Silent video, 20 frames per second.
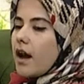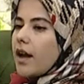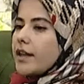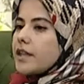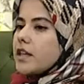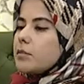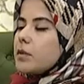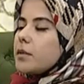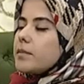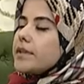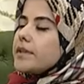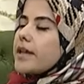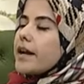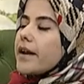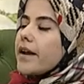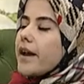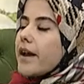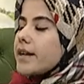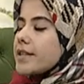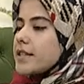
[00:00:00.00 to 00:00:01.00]
Anne
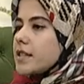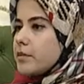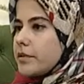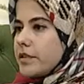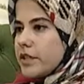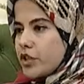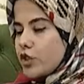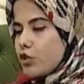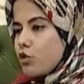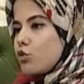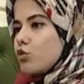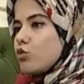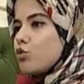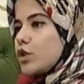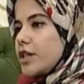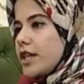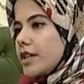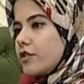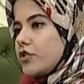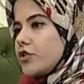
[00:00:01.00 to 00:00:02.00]
babalar her zaman için
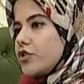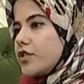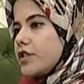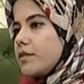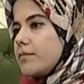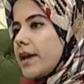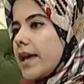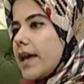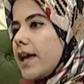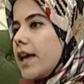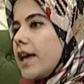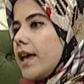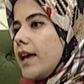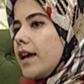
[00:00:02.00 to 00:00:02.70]
çocuk yetiştirme